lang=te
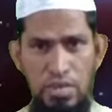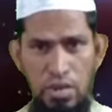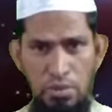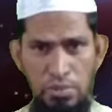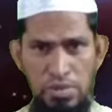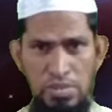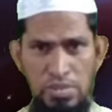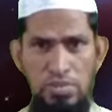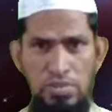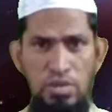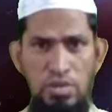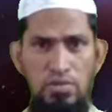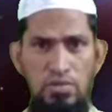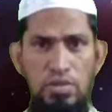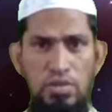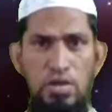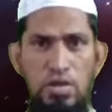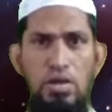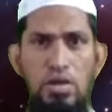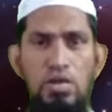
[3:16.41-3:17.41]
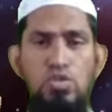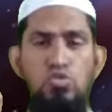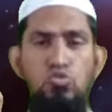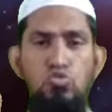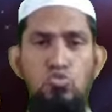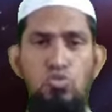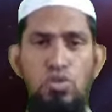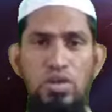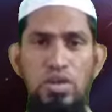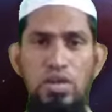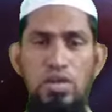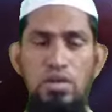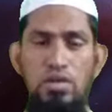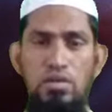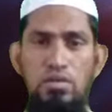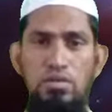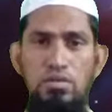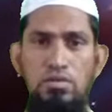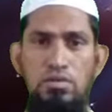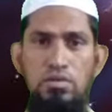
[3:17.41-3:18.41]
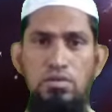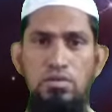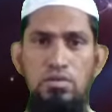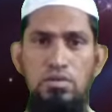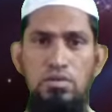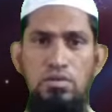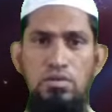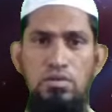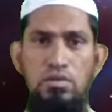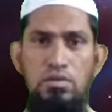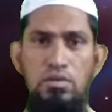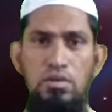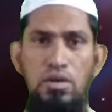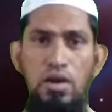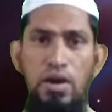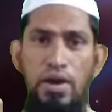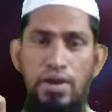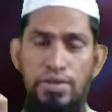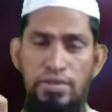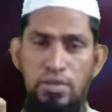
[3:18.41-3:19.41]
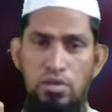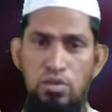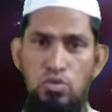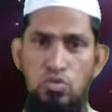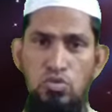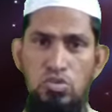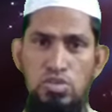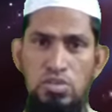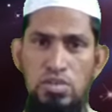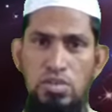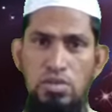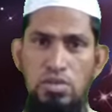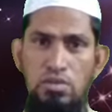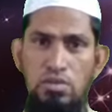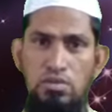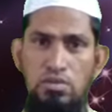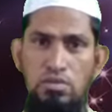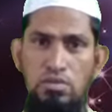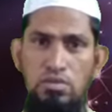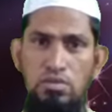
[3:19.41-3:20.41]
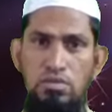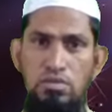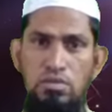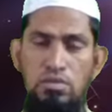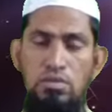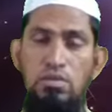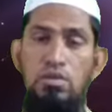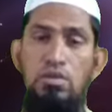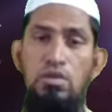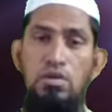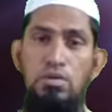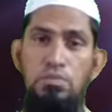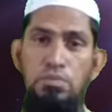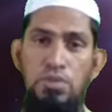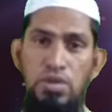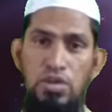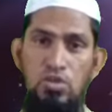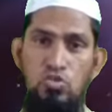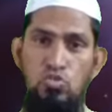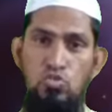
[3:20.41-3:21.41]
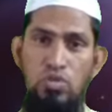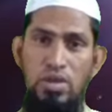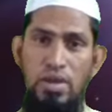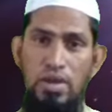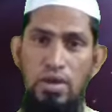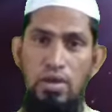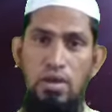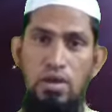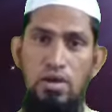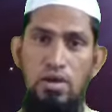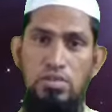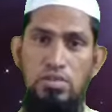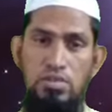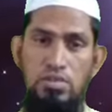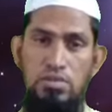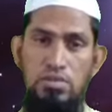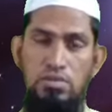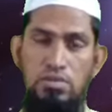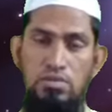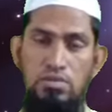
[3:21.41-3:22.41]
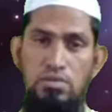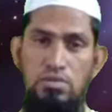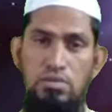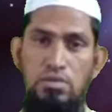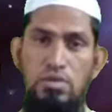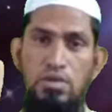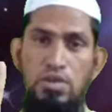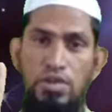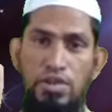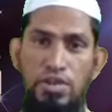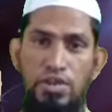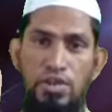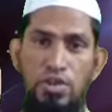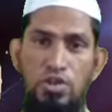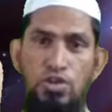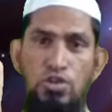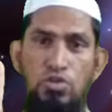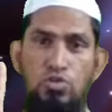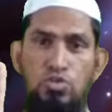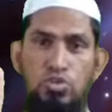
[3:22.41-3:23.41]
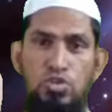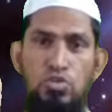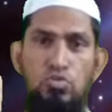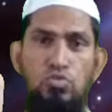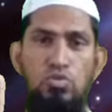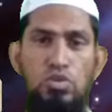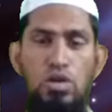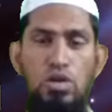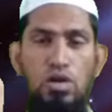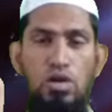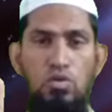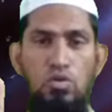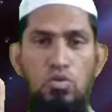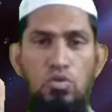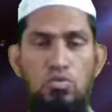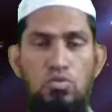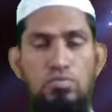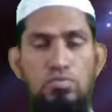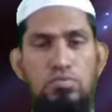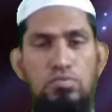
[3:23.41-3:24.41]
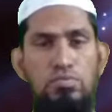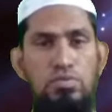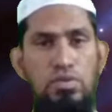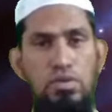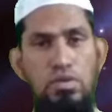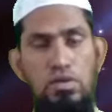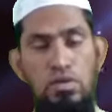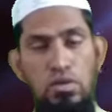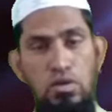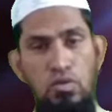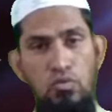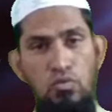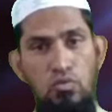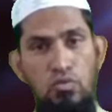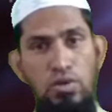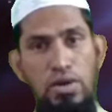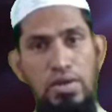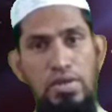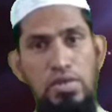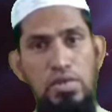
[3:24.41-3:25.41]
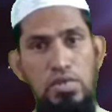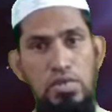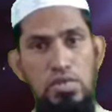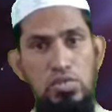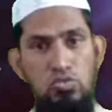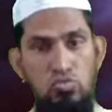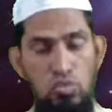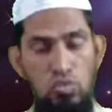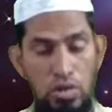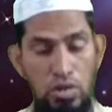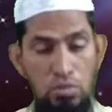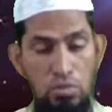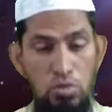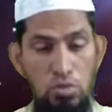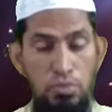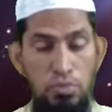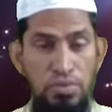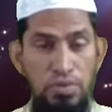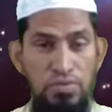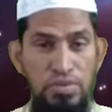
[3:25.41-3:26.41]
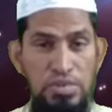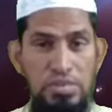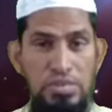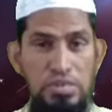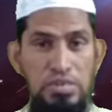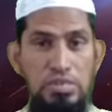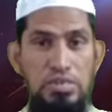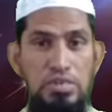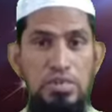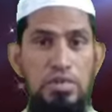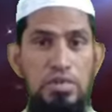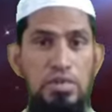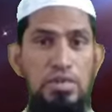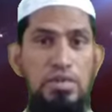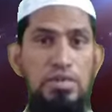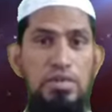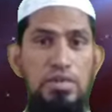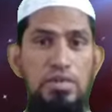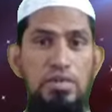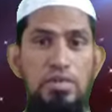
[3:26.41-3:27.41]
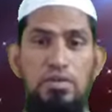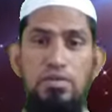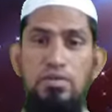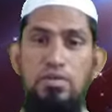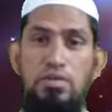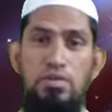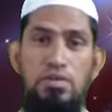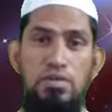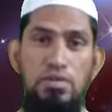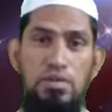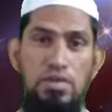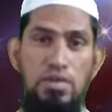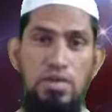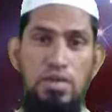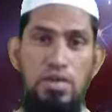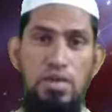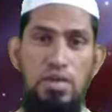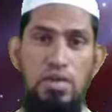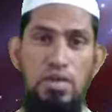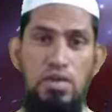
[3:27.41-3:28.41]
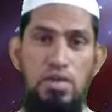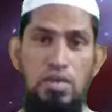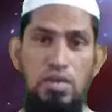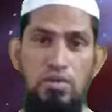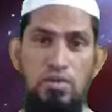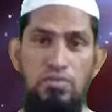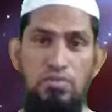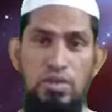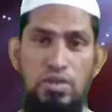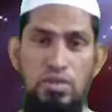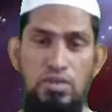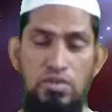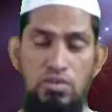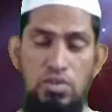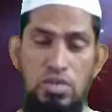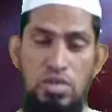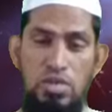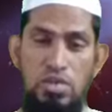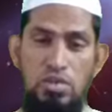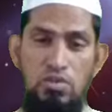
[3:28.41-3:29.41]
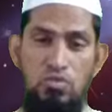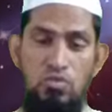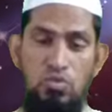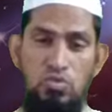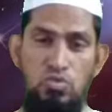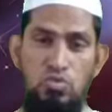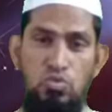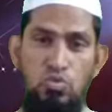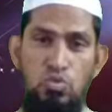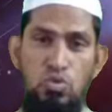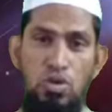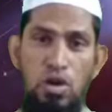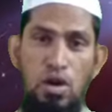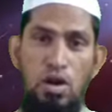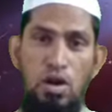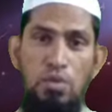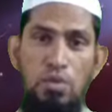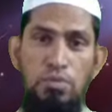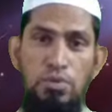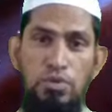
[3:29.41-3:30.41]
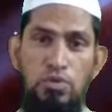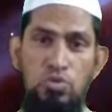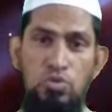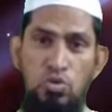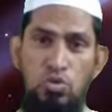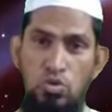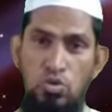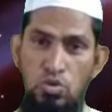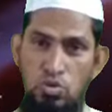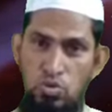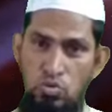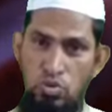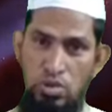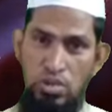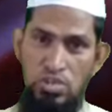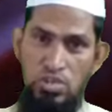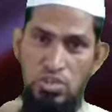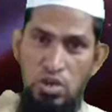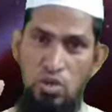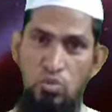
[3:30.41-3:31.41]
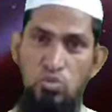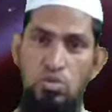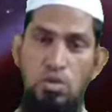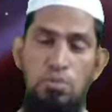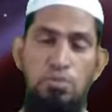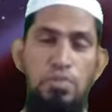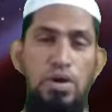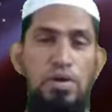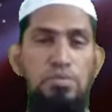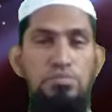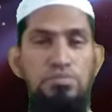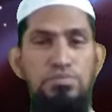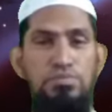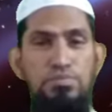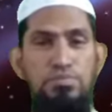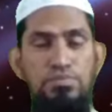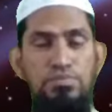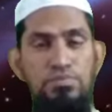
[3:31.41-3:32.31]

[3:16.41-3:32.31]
ఎవరైతే నమాజ్ తర్వాత సూరే ఆయతల్ కుర్సీ మరియు సూరే అఖ్లాస్ ఈ రెండు చదువుతారో వారికి స్వర్గంలో ప్రవేశించడానికి ఏ వ్యక్తి ఏ వస్తువు కూడా ఆపదు ఒక చావు తప్ప